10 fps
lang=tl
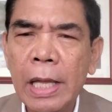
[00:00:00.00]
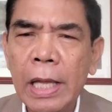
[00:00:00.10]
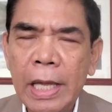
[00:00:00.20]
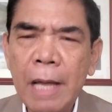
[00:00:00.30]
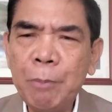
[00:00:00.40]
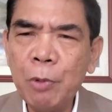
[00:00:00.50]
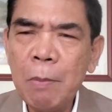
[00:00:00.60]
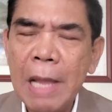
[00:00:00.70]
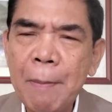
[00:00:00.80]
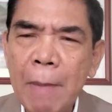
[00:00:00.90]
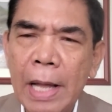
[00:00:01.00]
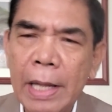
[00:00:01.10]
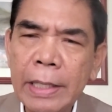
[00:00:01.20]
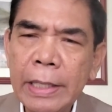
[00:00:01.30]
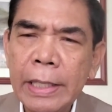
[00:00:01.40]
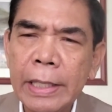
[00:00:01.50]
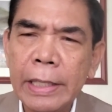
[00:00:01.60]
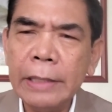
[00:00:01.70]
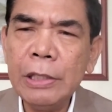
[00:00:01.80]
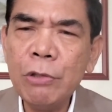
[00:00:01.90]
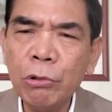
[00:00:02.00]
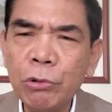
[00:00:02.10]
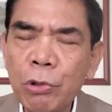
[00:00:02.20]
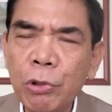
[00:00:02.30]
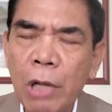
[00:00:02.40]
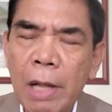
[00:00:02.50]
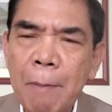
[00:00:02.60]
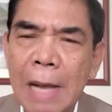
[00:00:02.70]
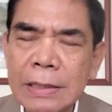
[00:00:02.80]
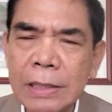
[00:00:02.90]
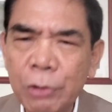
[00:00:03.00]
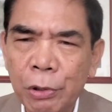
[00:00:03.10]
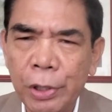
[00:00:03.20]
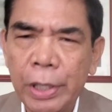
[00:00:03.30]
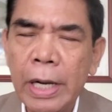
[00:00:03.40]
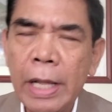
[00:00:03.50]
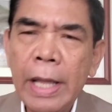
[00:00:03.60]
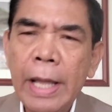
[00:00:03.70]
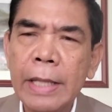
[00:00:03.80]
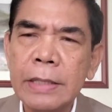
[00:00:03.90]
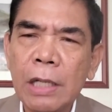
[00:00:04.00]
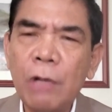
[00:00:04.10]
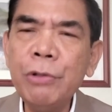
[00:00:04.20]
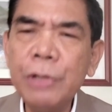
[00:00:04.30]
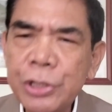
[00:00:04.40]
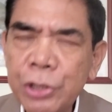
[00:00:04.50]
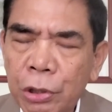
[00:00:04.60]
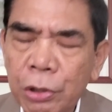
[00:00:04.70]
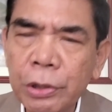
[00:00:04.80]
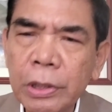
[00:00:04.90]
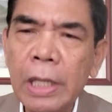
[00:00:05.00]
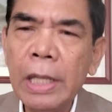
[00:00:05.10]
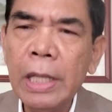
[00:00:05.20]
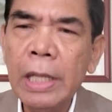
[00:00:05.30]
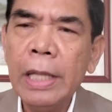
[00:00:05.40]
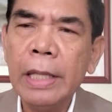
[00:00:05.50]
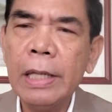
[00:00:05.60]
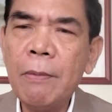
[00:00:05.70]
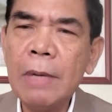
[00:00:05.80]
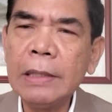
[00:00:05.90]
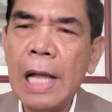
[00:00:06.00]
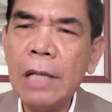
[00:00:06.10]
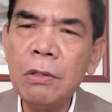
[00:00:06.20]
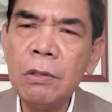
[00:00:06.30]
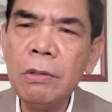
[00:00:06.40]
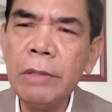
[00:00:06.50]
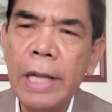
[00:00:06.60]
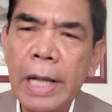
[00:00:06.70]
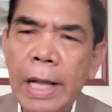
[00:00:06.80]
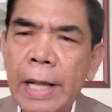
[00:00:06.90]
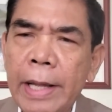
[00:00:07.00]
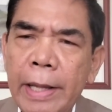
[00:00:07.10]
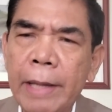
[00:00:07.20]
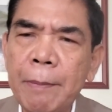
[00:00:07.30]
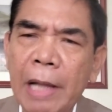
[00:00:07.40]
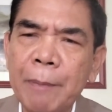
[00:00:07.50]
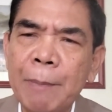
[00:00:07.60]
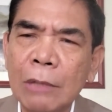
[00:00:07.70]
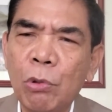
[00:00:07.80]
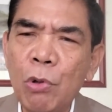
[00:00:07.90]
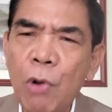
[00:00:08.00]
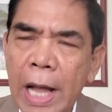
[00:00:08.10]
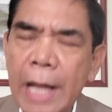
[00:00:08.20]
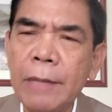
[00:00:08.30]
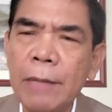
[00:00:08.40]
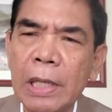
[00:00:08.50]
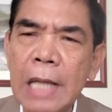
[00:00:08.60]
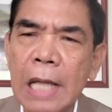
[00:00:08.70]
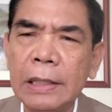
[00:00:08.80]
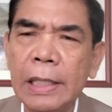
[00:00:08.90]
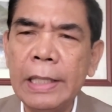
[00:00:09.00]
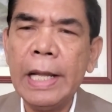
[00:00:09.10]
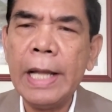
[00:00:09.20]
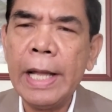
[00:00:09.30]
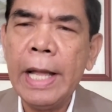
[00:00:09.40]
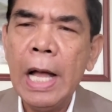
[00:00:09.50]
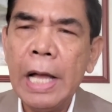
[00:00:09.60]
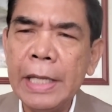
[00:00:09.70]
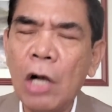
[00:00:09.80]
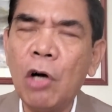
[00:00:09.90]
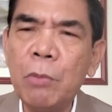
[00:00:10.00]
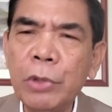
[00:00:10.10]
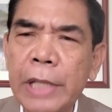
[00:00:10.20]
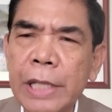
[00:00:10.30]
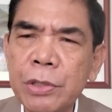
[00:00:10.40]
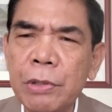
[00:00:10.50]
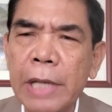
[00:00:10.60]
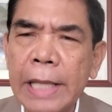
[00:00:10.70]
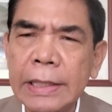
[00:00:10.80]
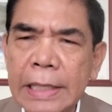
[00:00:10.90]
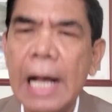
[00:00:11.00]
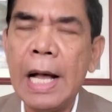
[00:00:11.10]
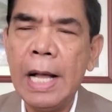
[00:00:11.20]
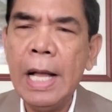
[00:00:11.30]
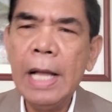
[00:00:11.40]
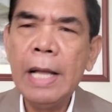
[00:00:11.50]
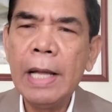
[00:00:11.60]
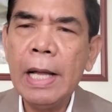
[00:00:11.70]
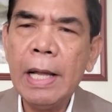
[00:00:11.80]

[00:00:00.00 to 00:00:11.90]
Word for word: Eh ang problema, idinugtong ng ambassador sa kondisyon na wag tayong uh, makapagtulungan, wag natin na uh, i-accommodate yung EDCA uh, ah,